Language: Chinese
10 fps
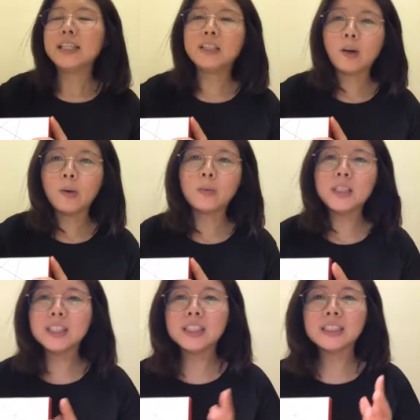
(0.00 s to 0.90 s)
里头
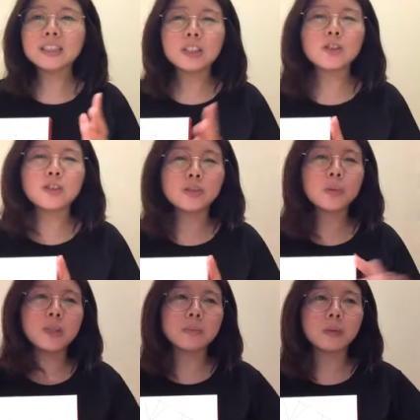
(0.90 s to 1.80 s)
呢，就是是
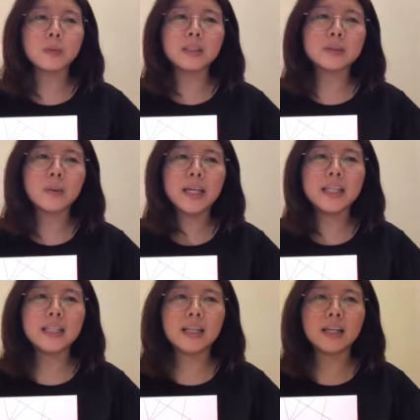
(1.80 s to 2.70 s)
为什么我
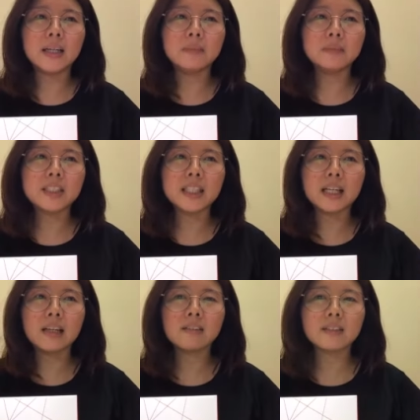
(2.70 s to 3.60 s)
会呃
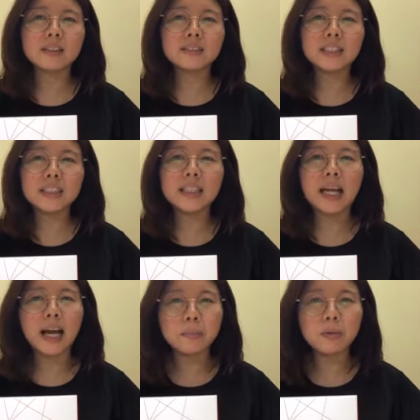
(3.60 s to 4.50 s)
想要今天
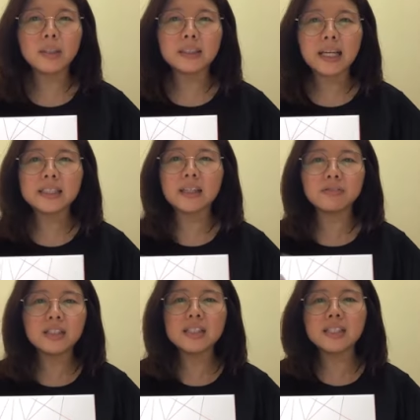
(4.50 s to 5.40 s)
开播跟大家
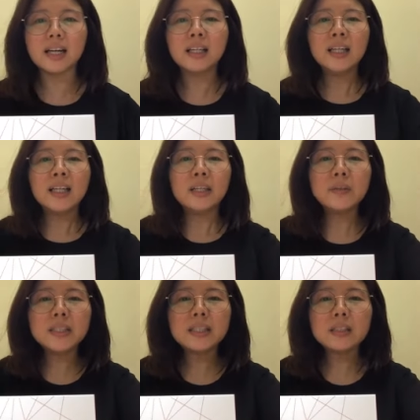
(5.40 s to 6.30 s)
分享，
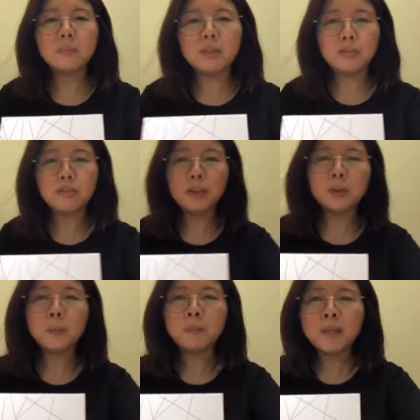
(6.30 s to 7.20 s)
因为这个 B
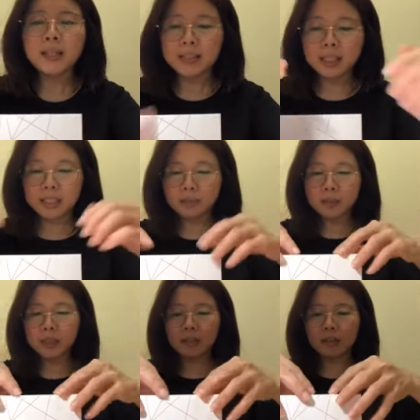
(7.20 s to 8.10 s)
feel 大家
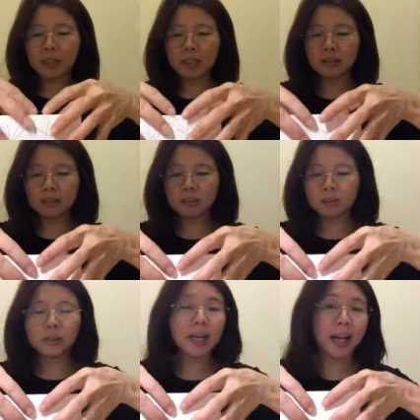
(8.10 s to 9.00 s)
别小看
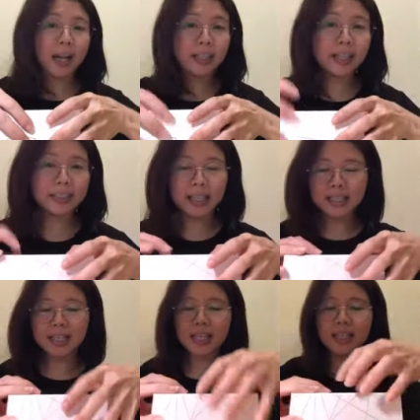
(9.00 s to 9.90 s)
哦，我打开让
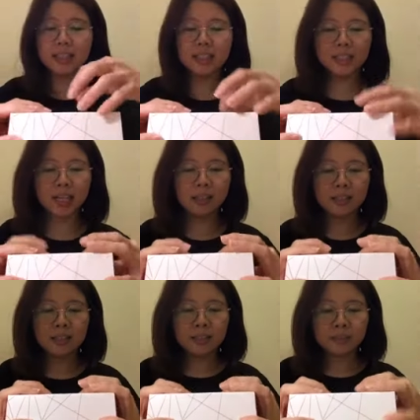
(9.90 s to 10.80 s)
大家看一下，
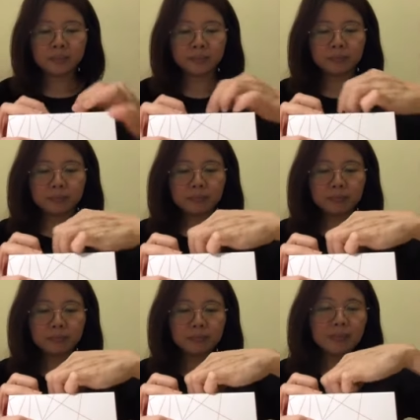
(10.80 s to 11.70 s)

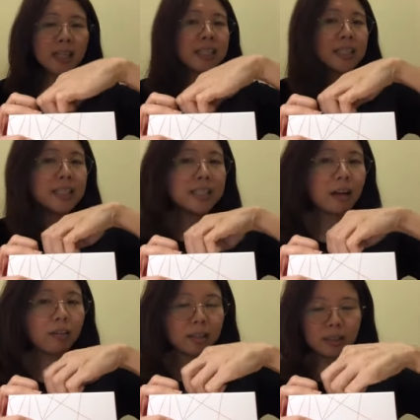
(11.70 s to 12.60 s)
它是一
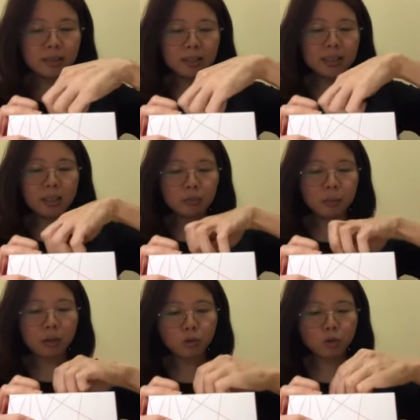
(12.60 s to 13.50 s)
小盒一小
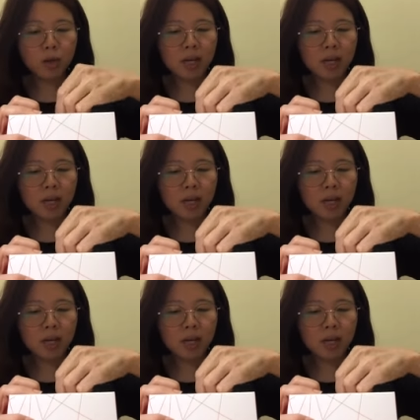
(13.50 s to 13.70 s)
包